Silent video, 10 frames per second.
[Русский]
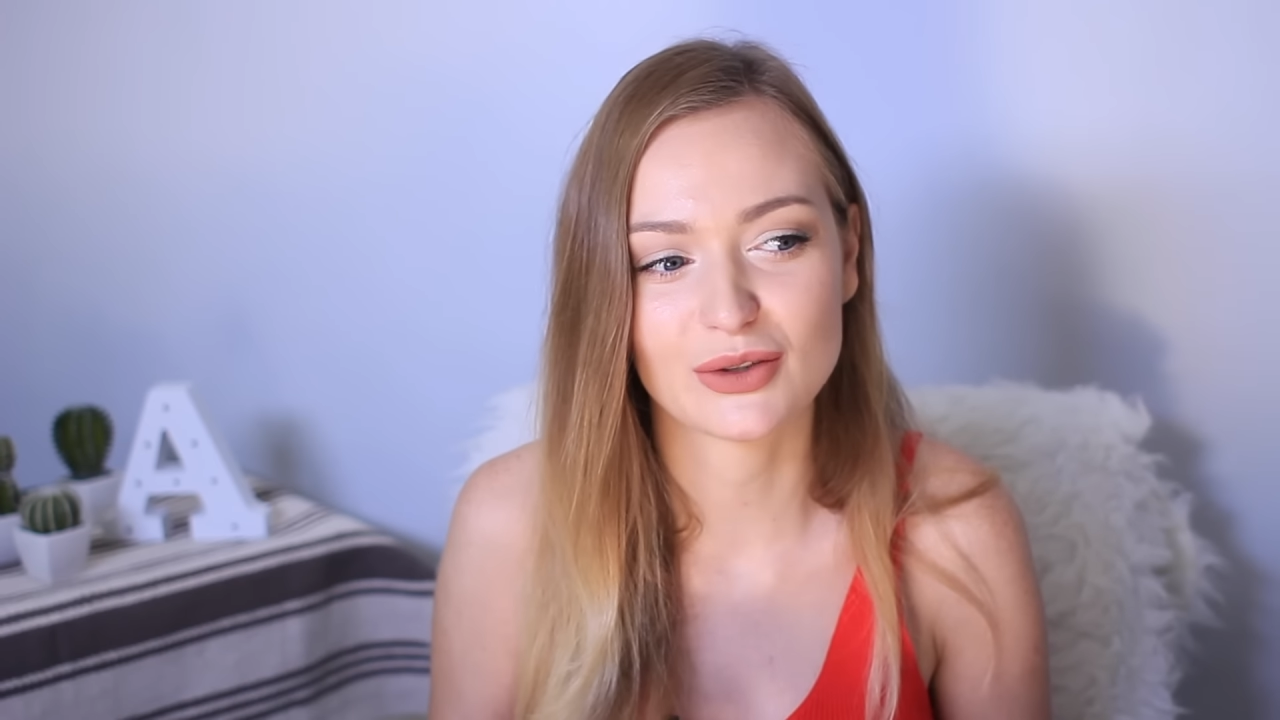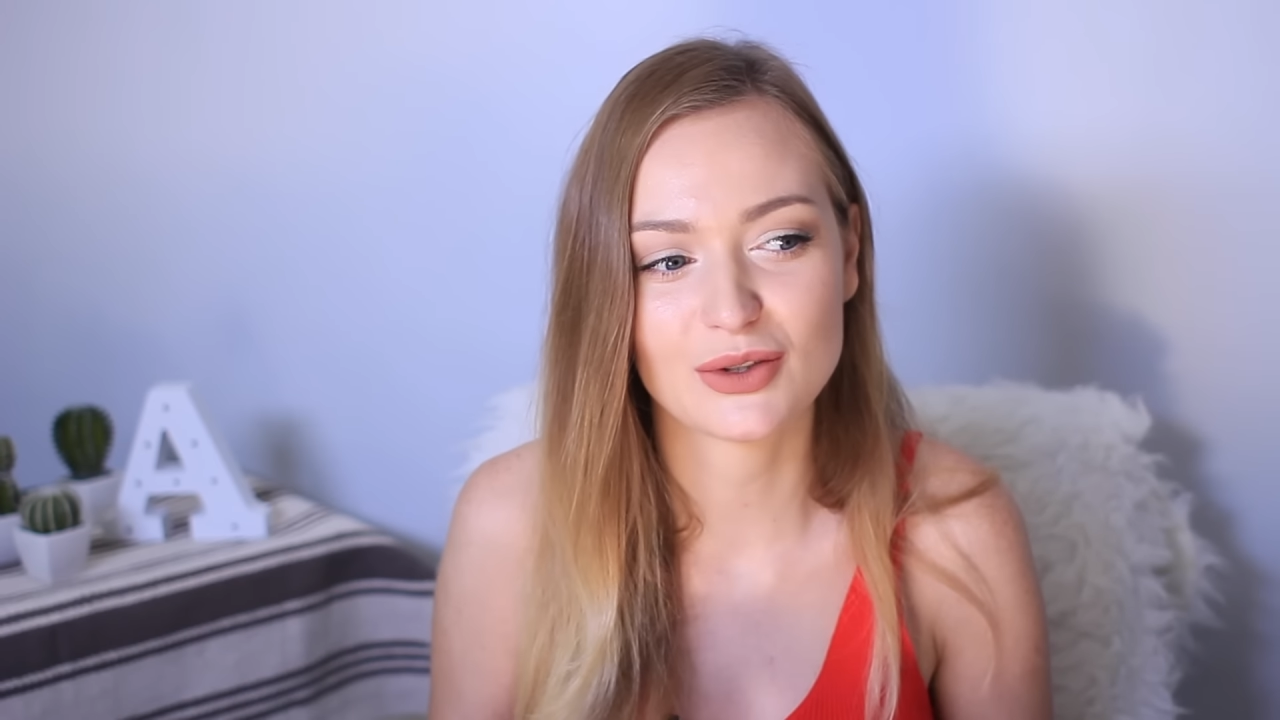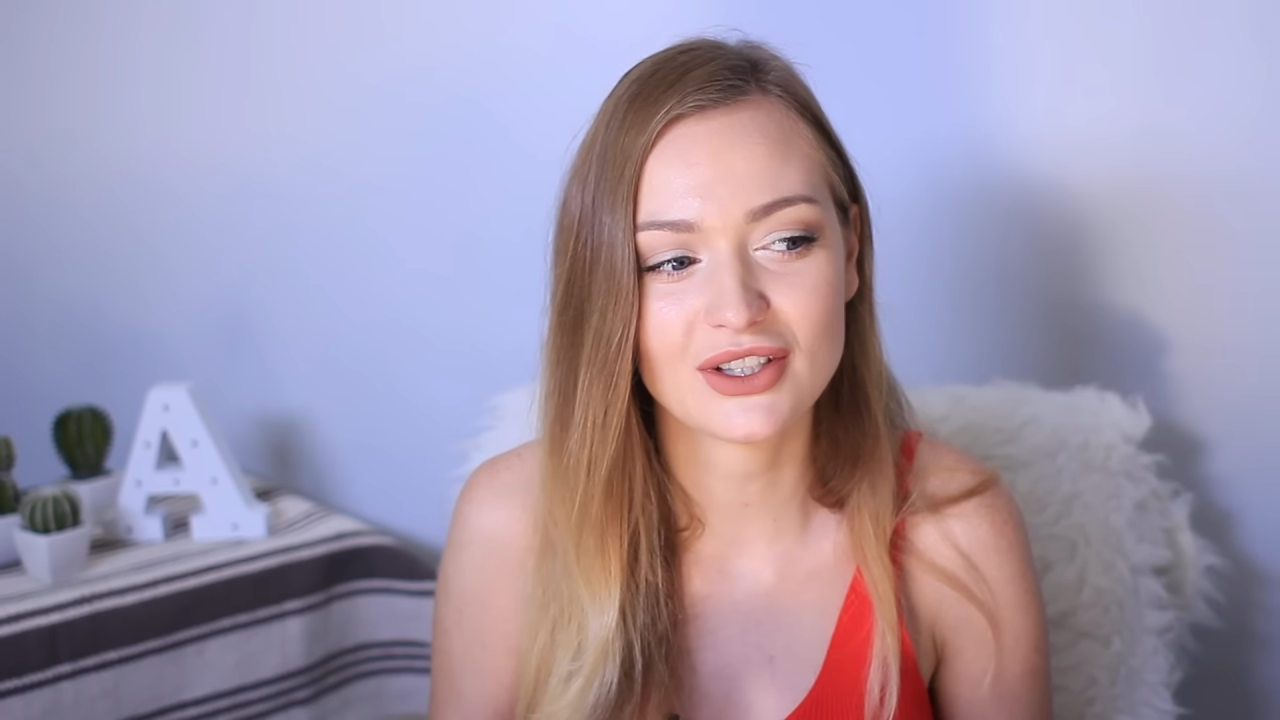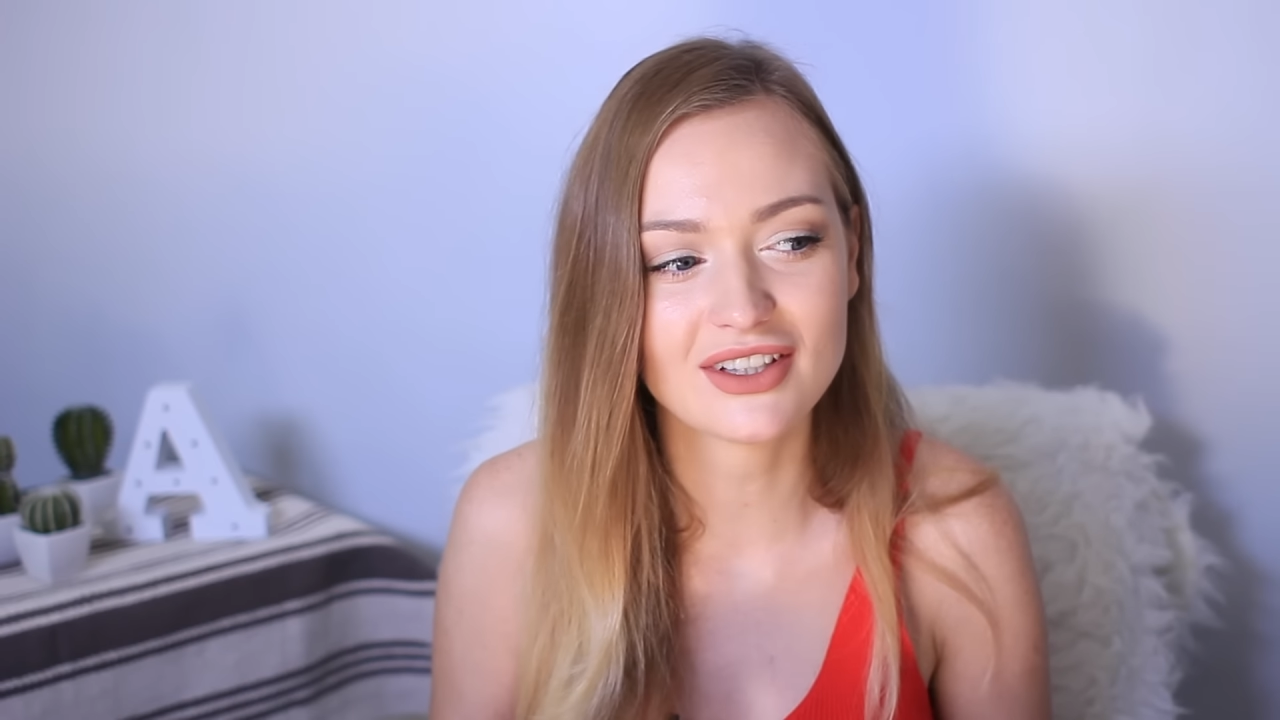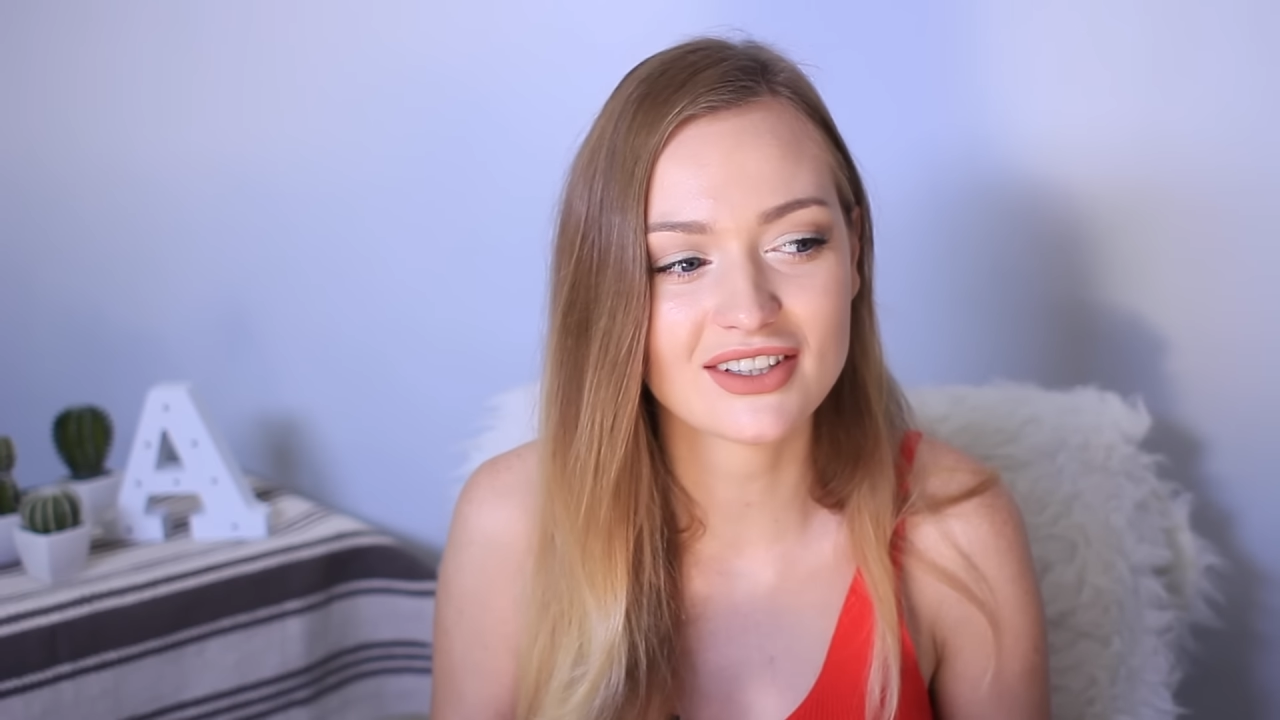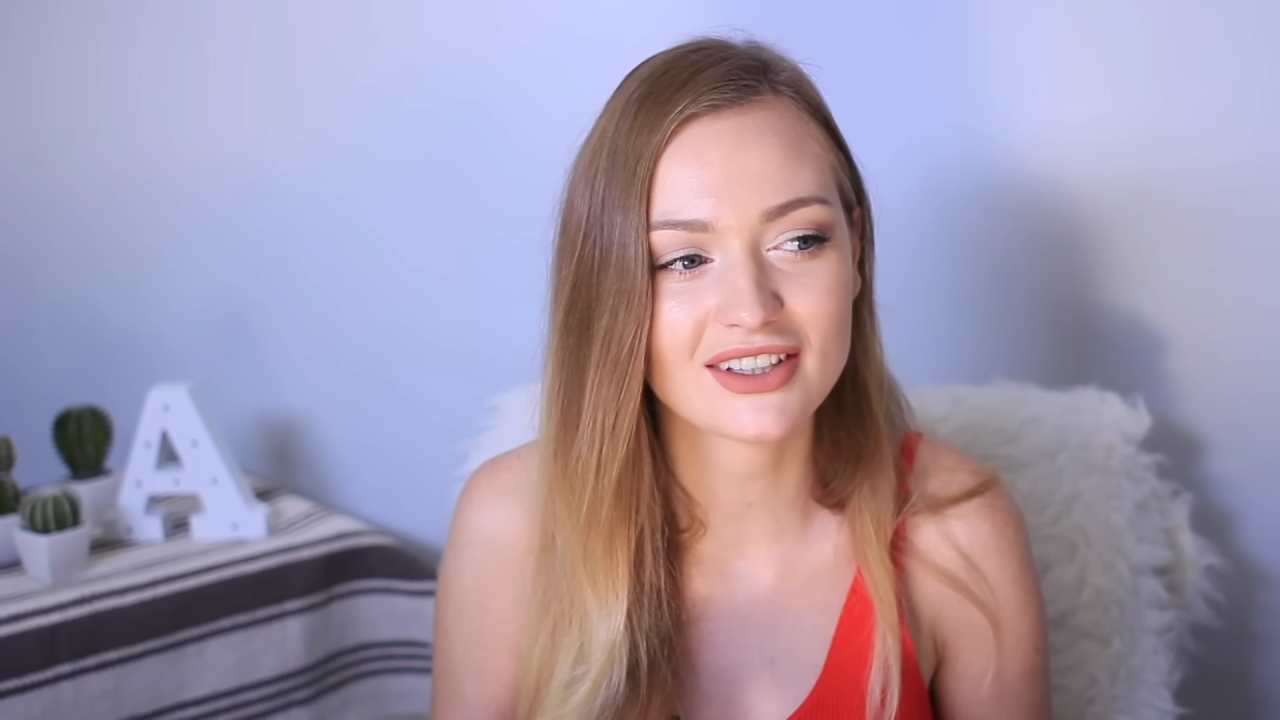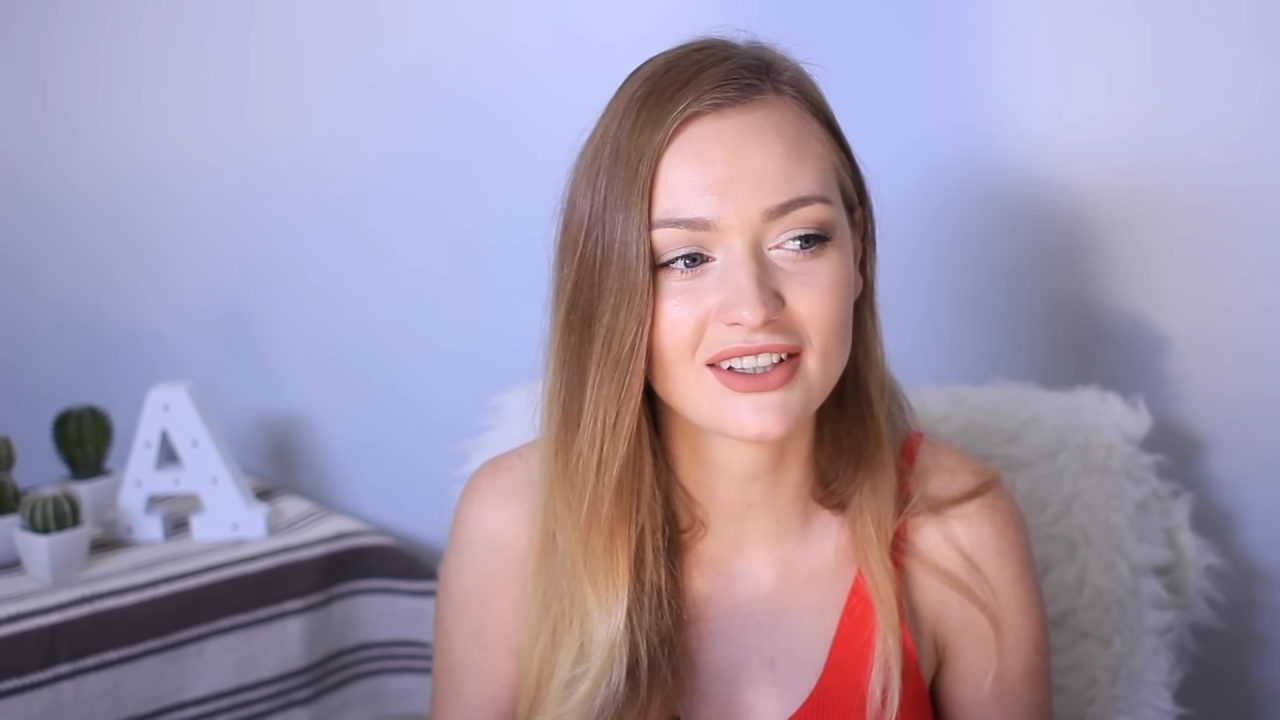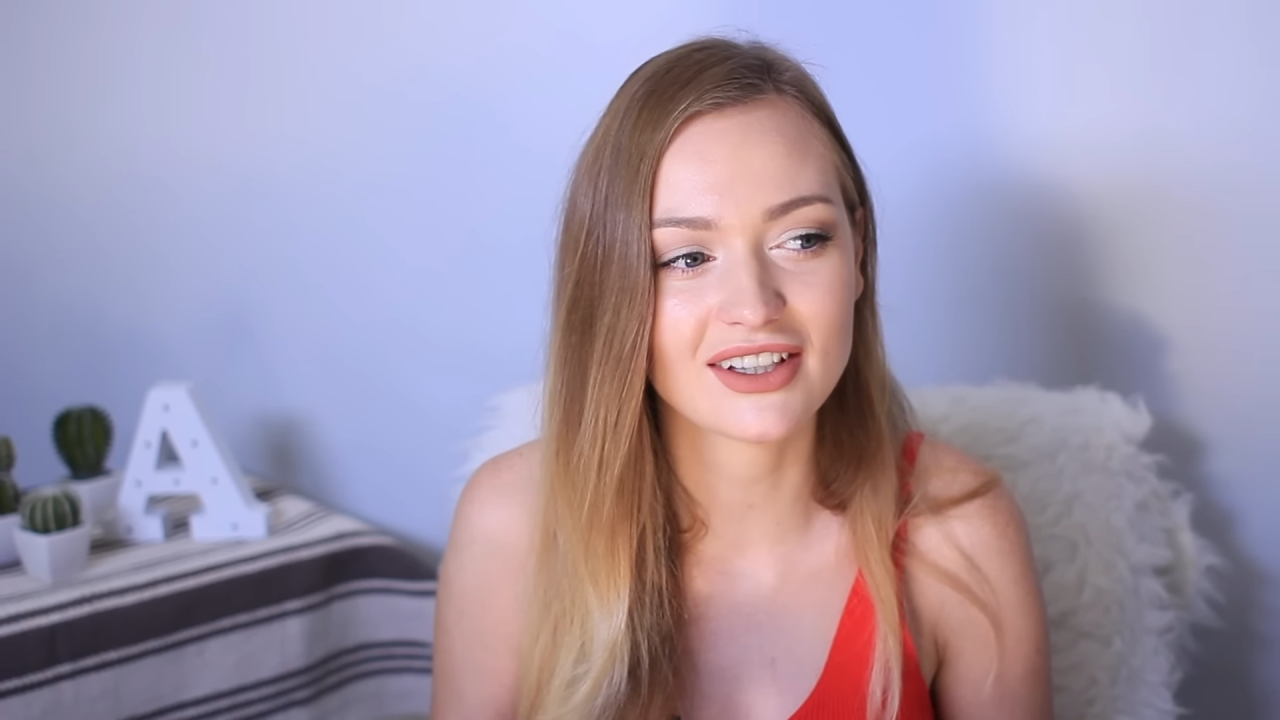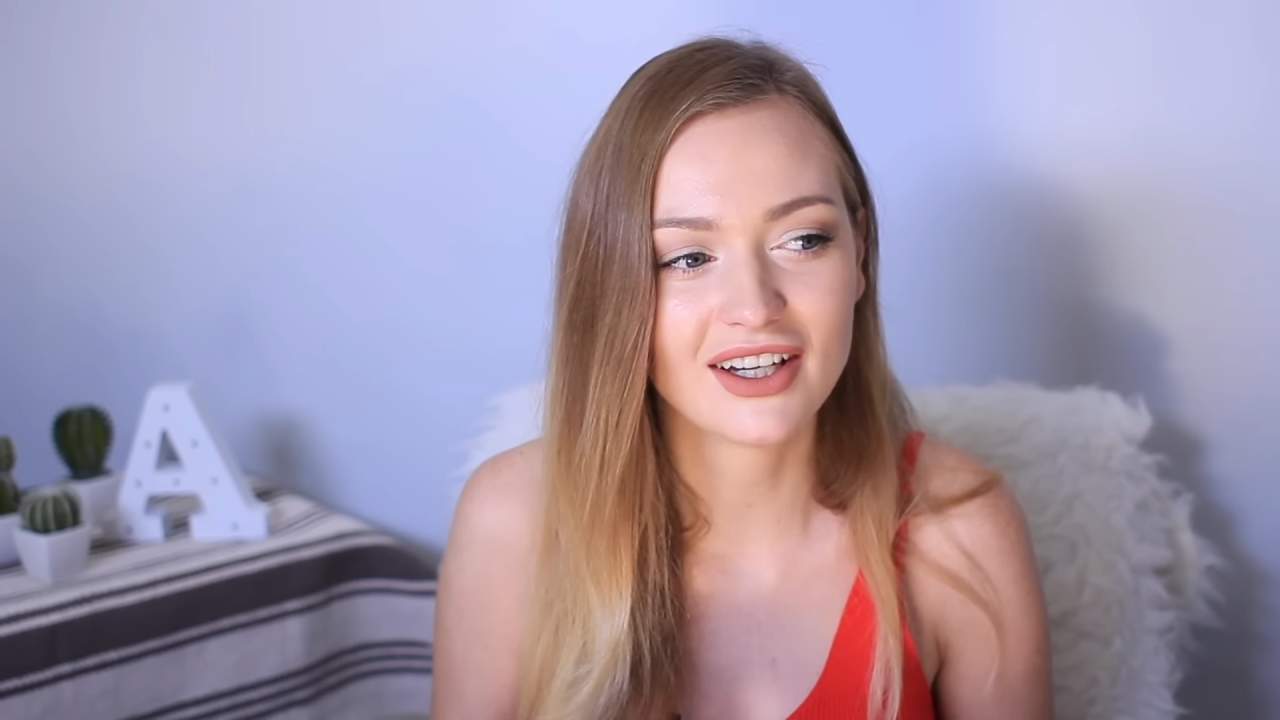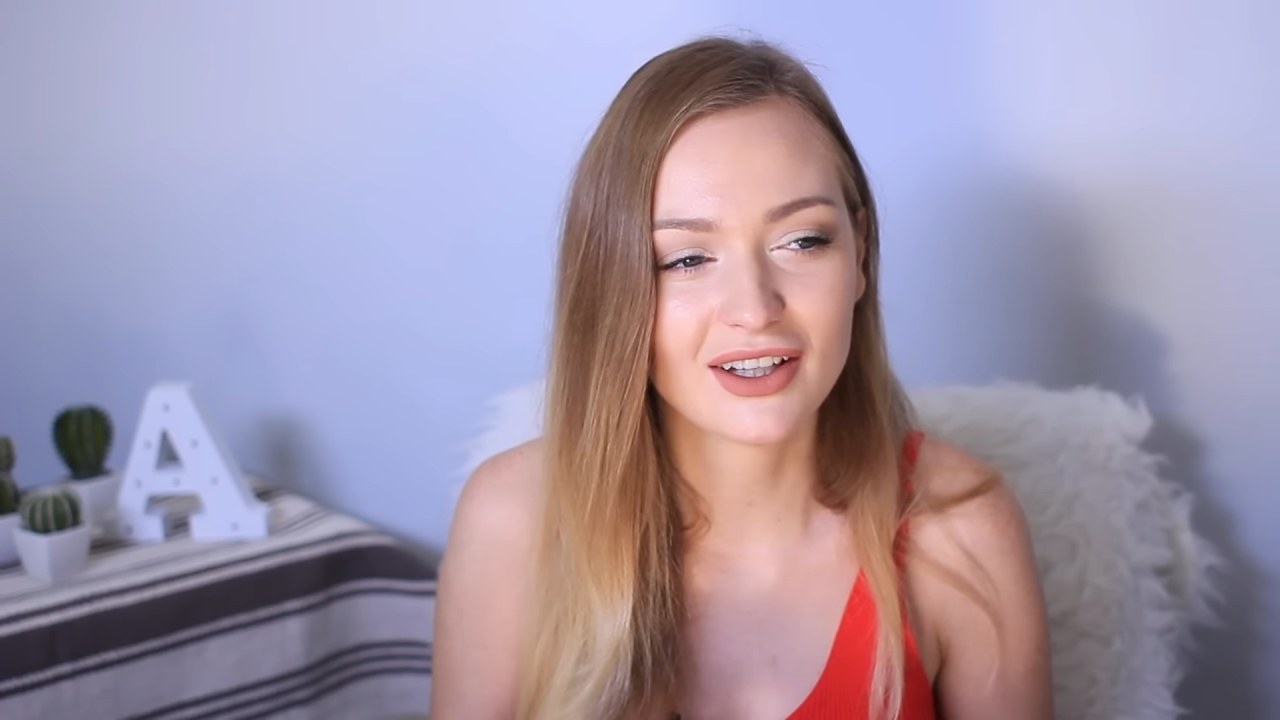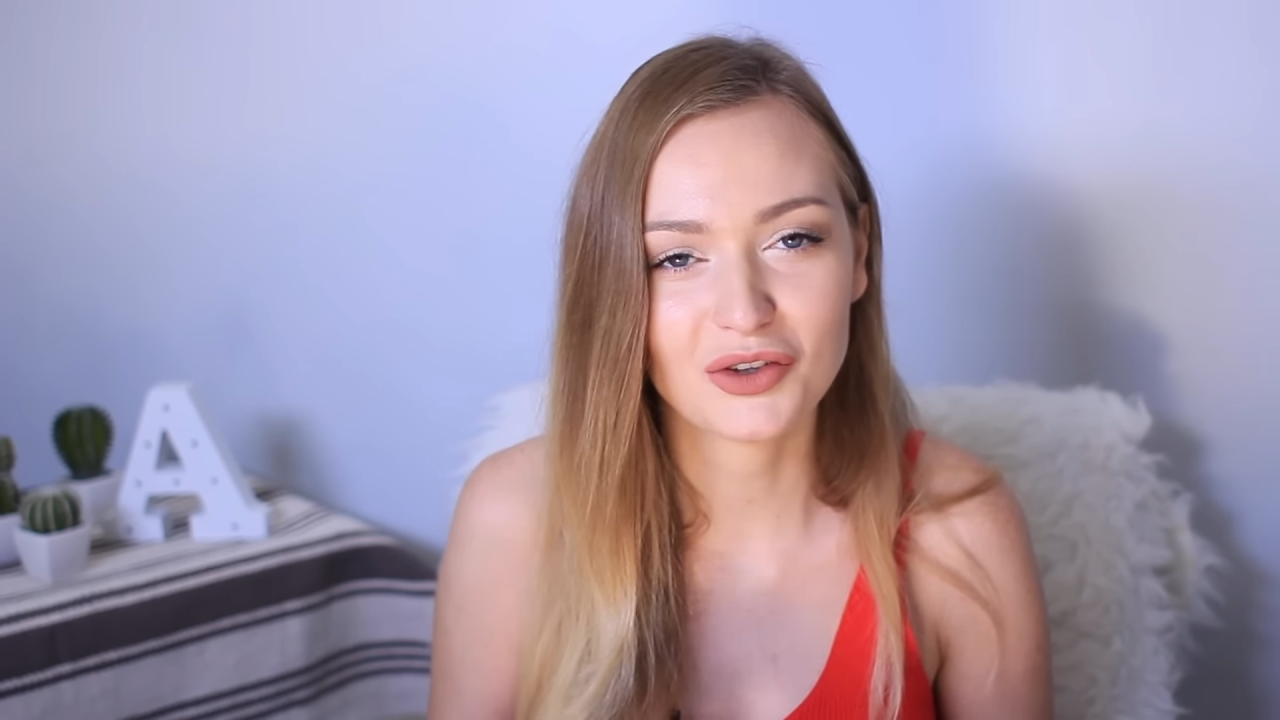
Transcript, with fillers: случится.